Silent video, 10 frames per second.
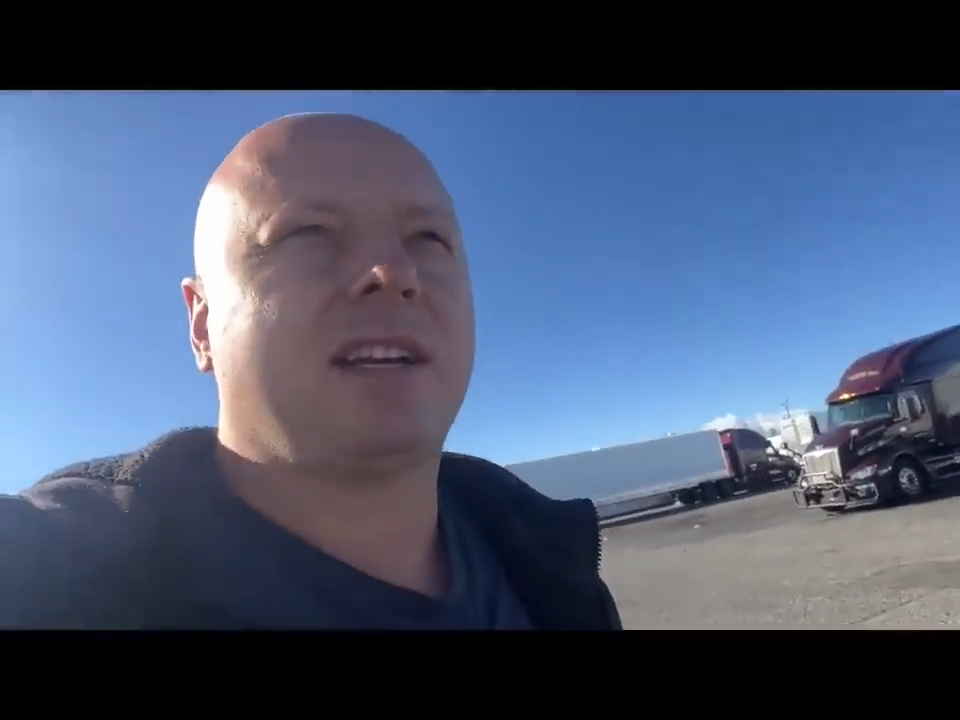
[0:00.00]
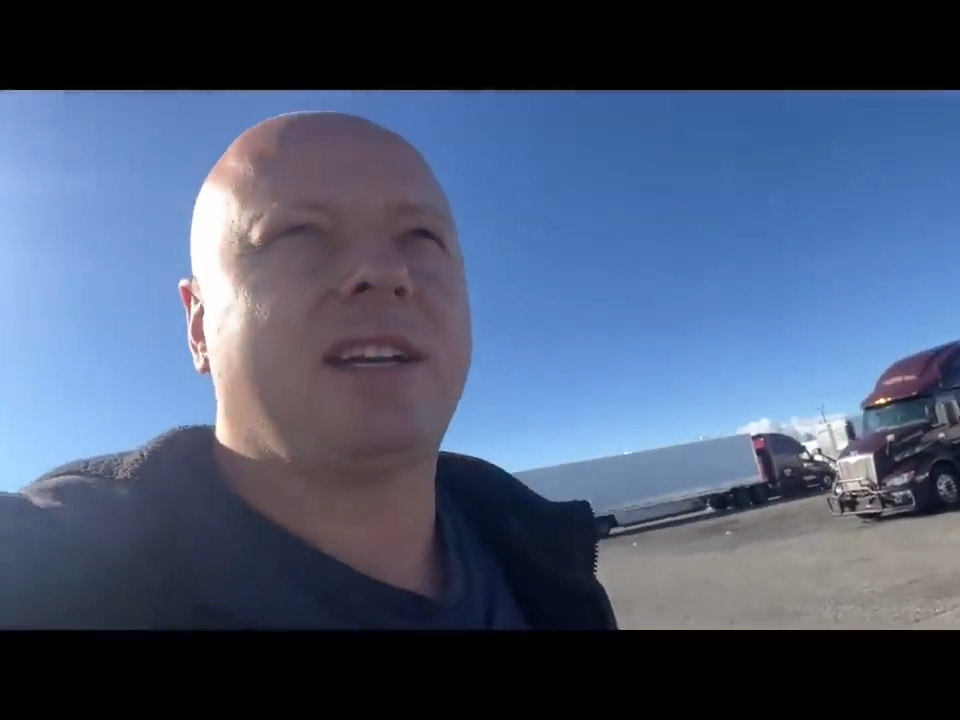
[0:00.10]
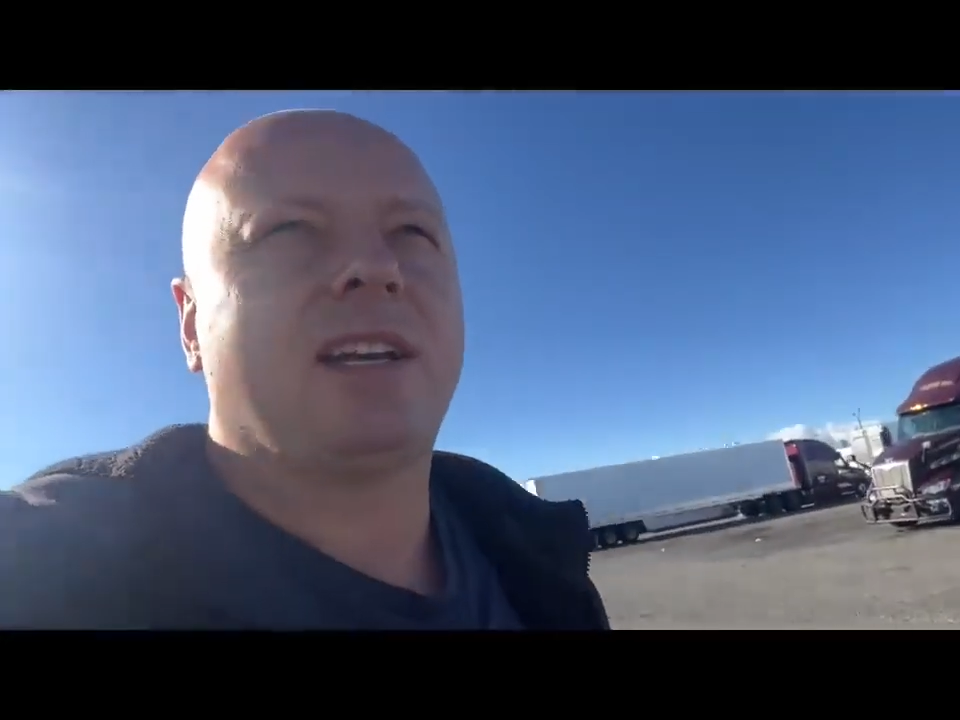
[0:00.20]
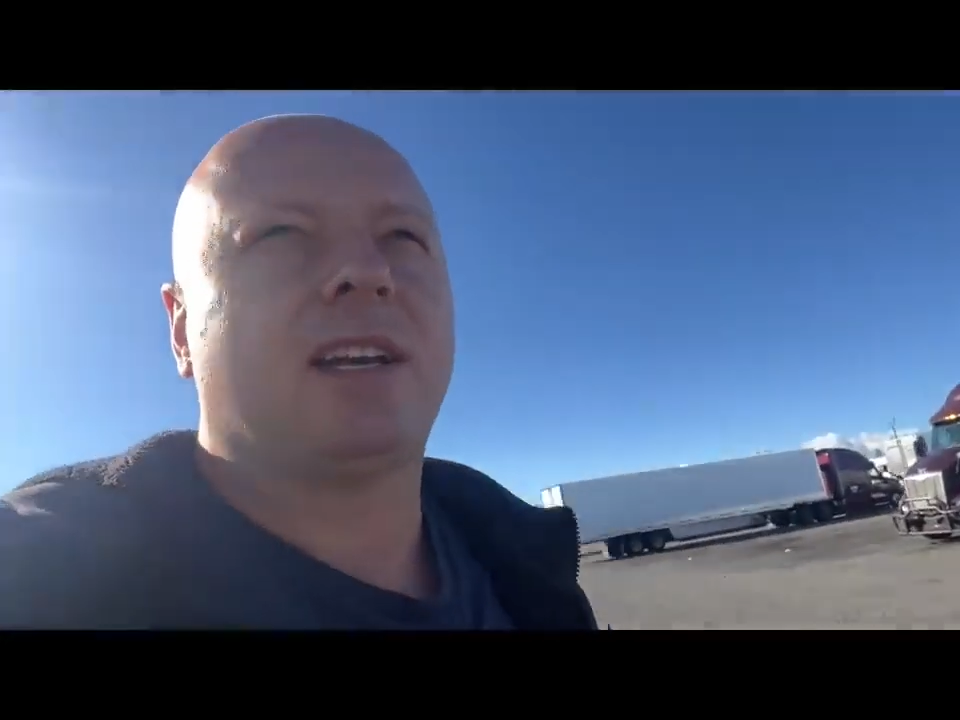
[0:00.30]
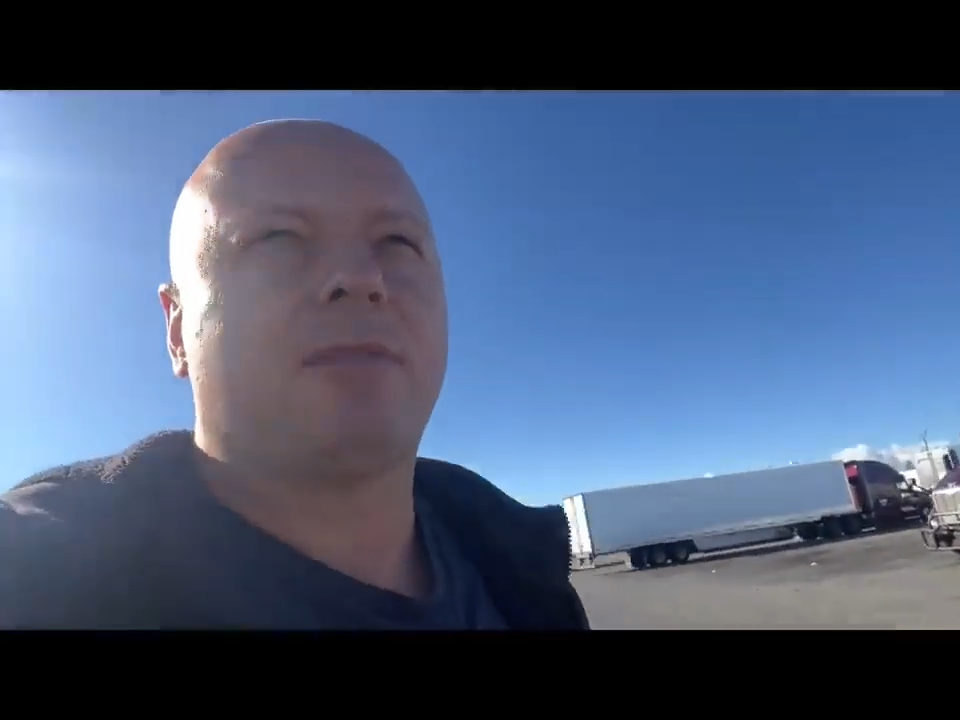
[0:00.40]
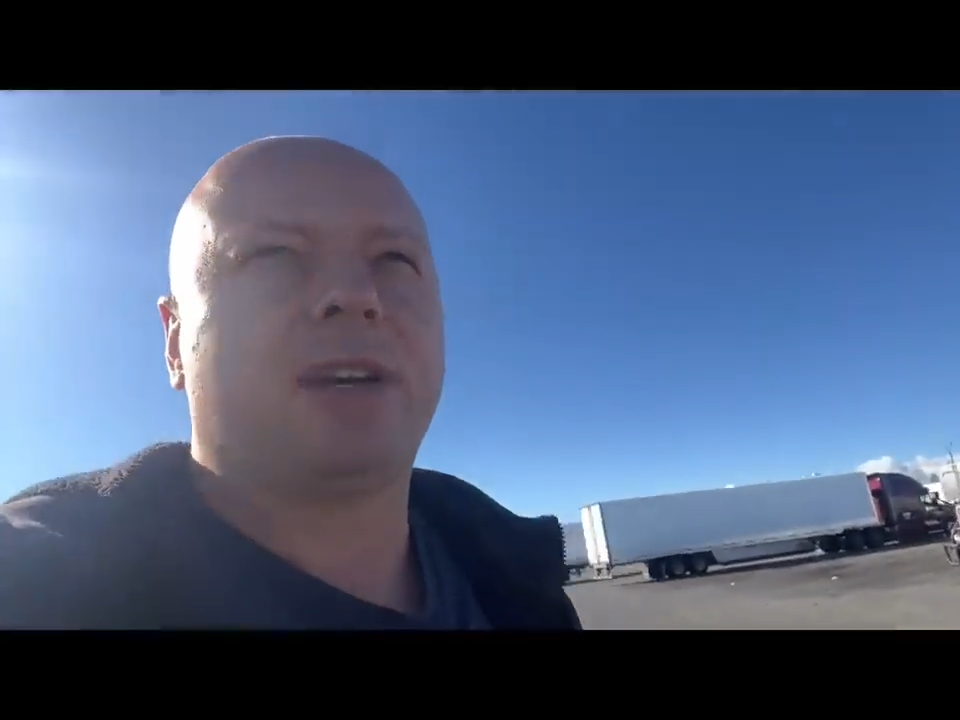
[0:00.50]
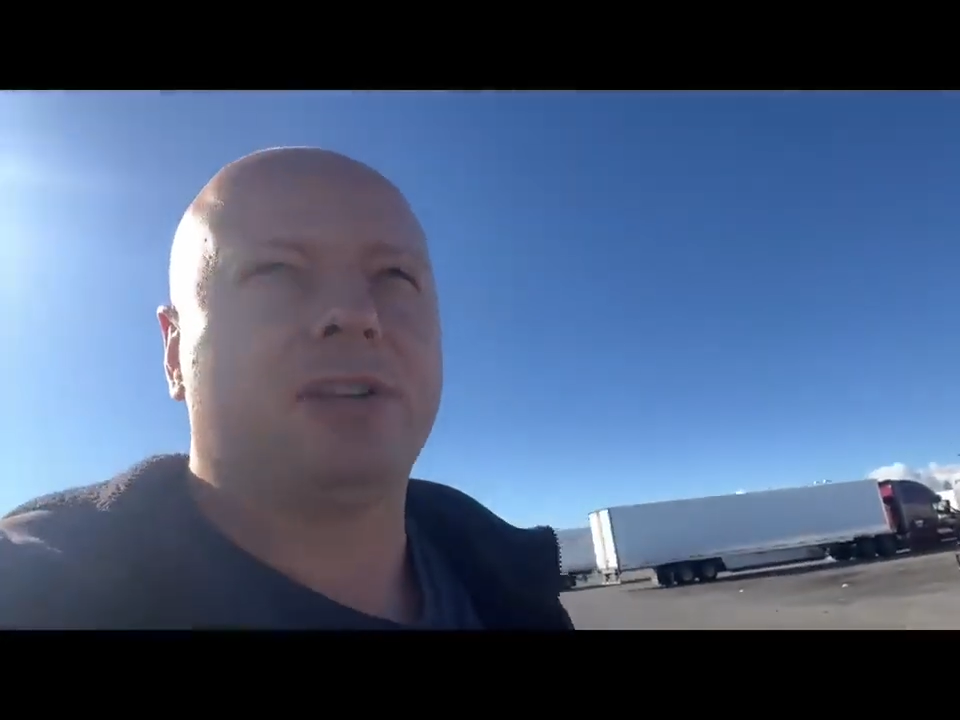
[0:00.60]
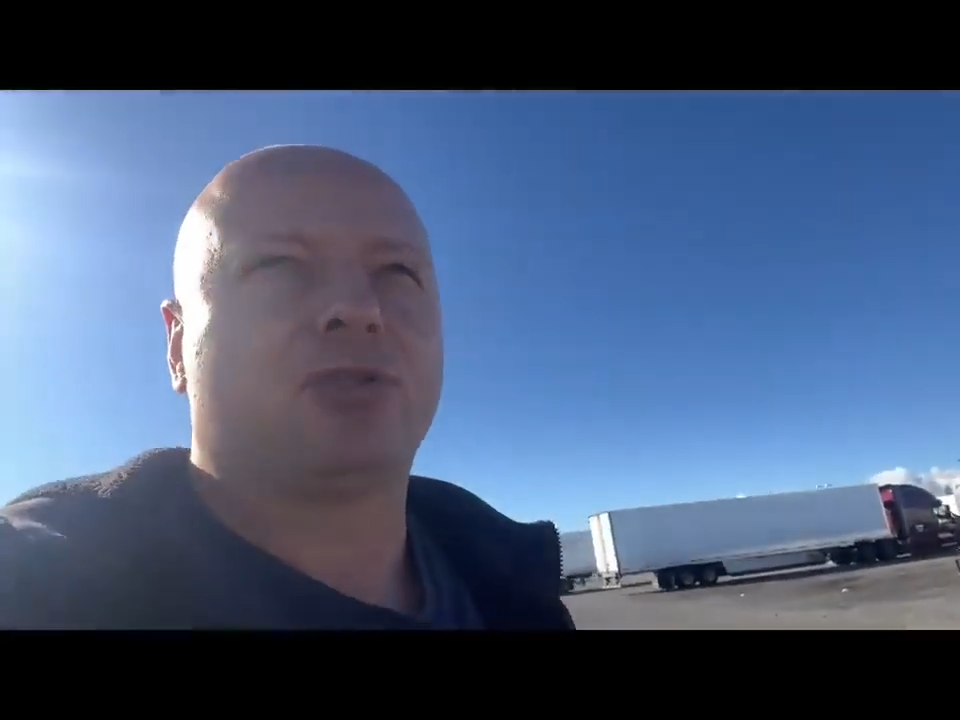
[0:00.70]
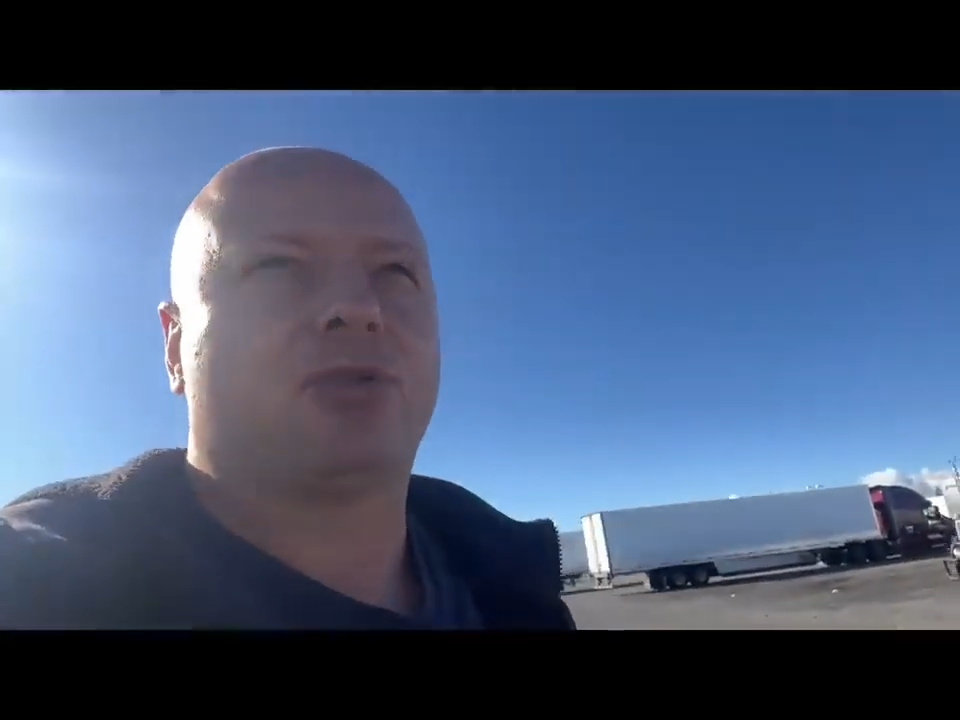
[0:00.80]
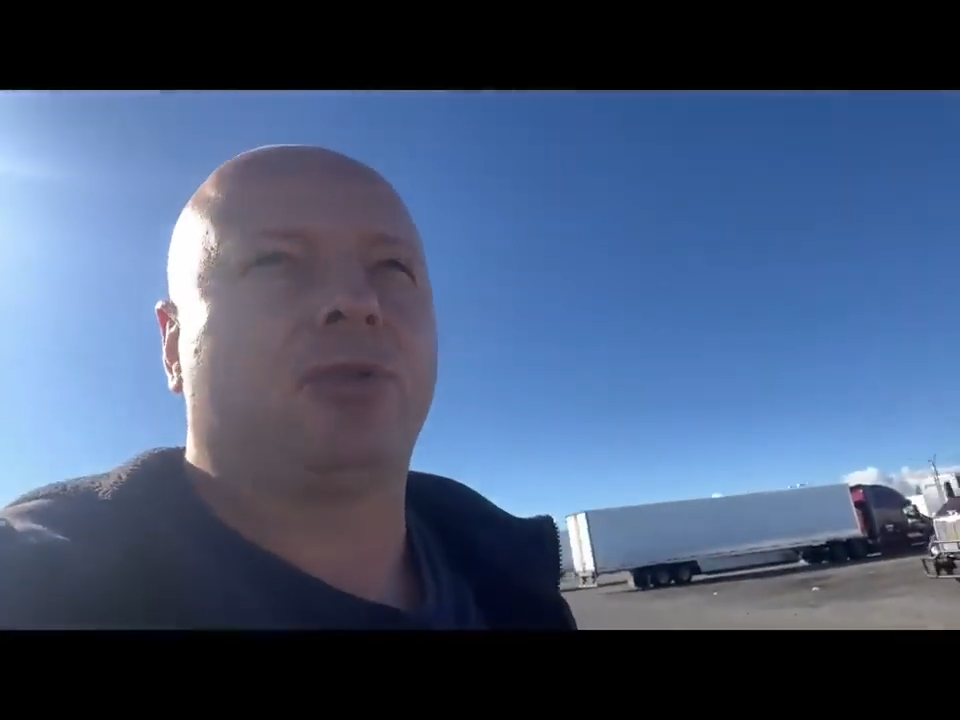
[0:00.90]
как я и
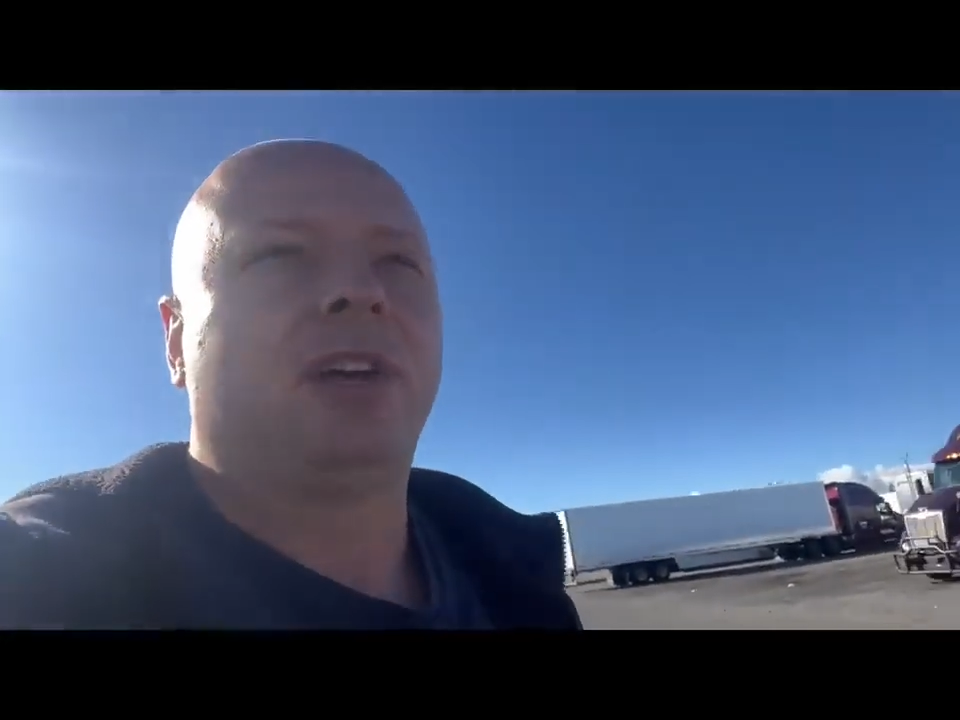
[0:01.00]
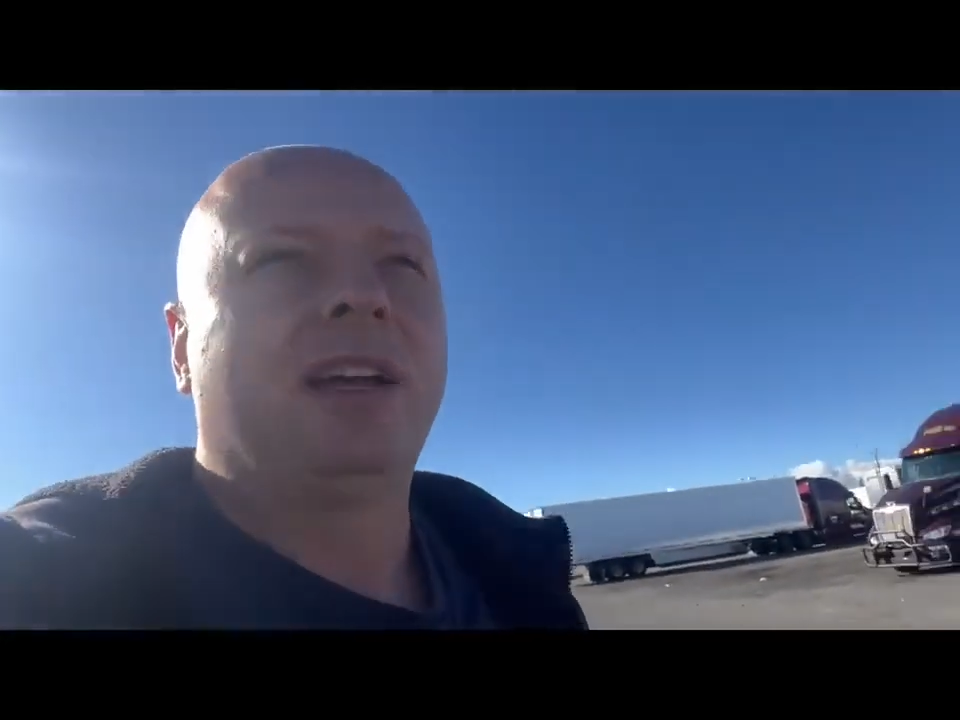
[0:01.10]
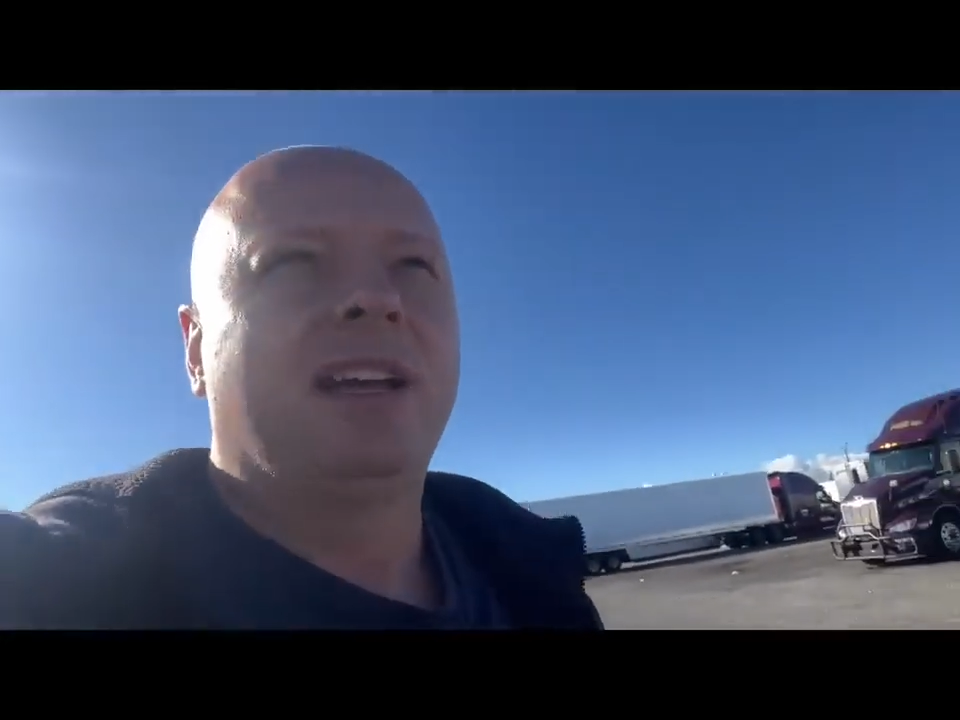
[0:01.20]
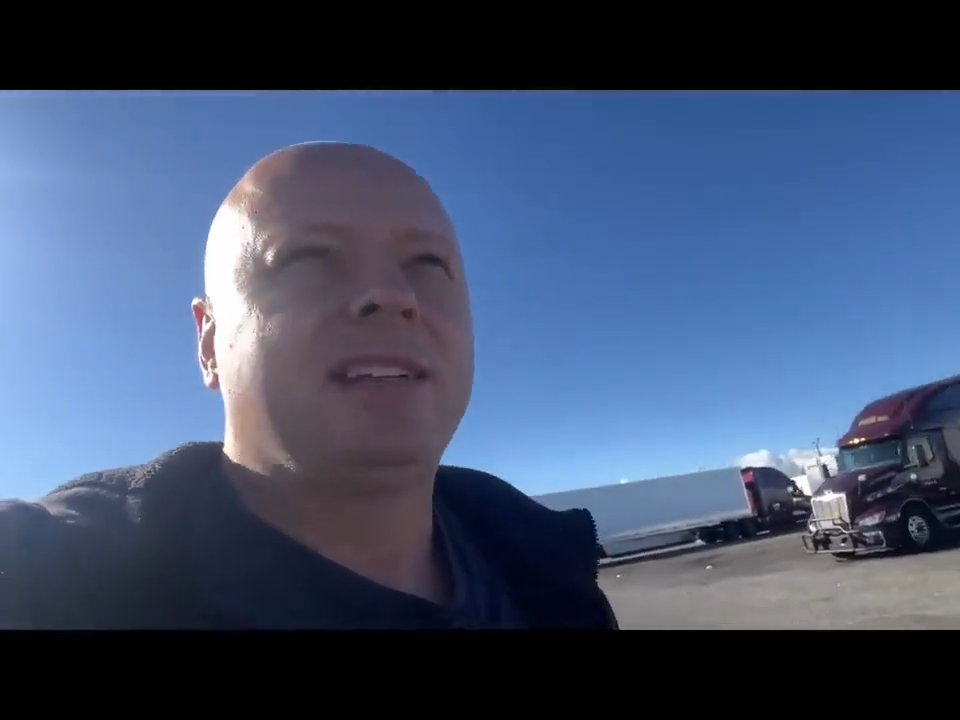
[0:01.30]
говорил, что